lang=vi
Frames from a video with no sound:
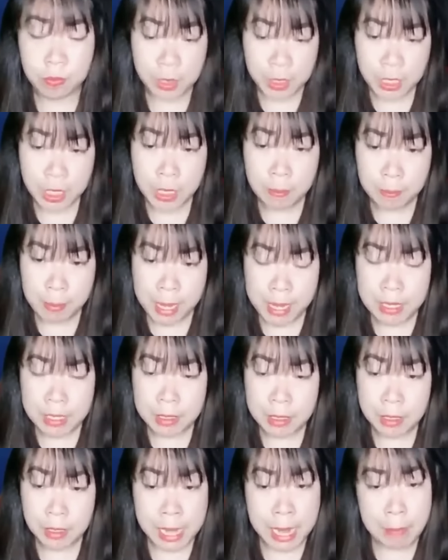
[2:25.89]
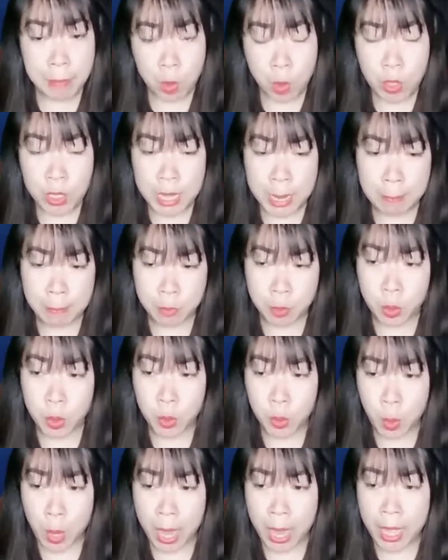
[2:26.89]
Chớp mắt, đã 4 năm trôi
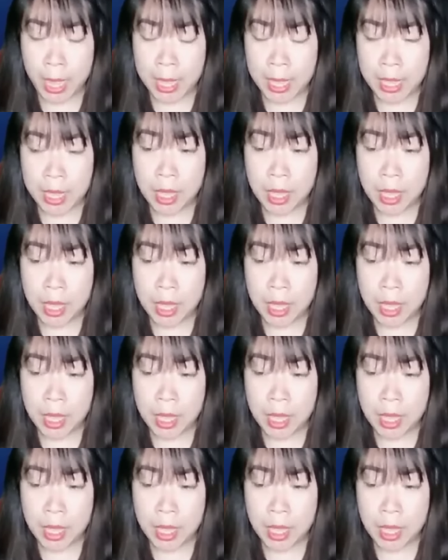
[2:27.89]
qua.